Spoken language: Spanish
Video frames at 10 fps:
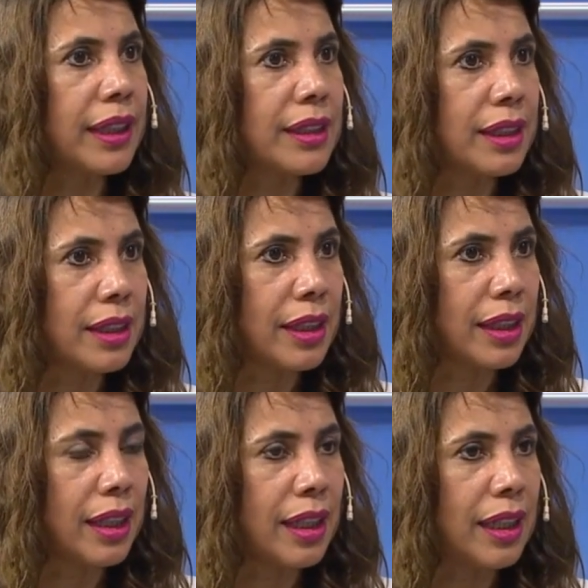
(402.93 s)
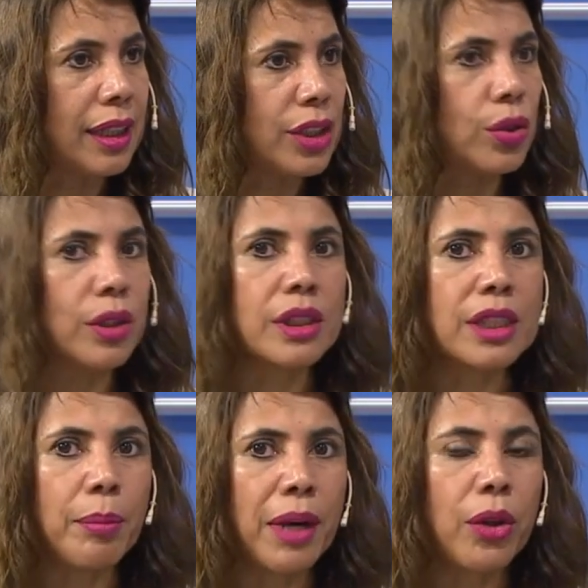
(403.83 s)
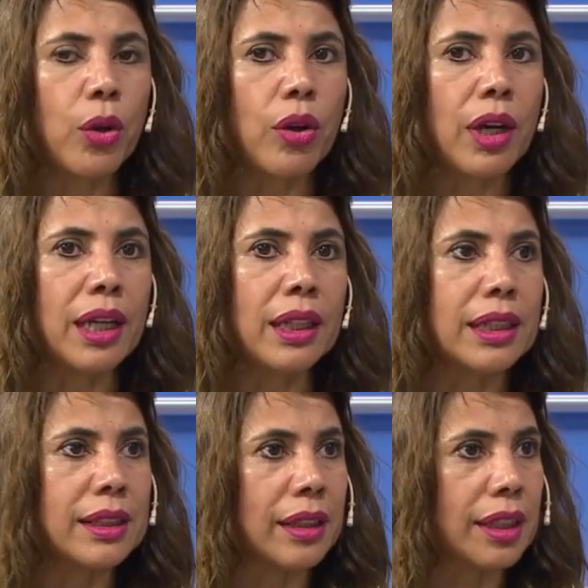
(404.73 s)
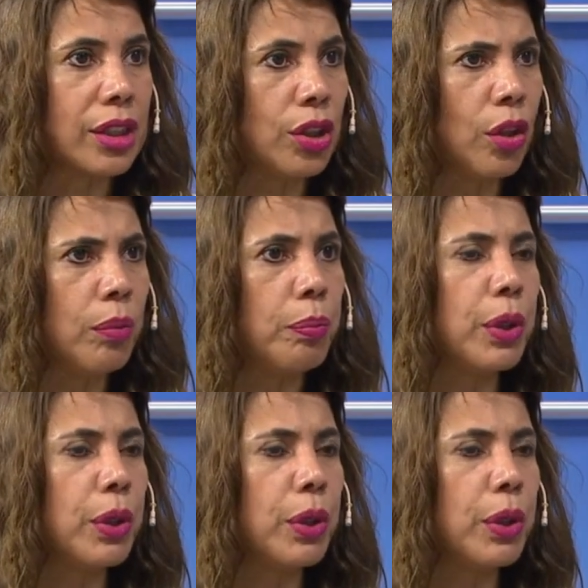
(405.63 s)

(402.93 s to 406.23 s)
que ya se ha hecho el llamado a licitación,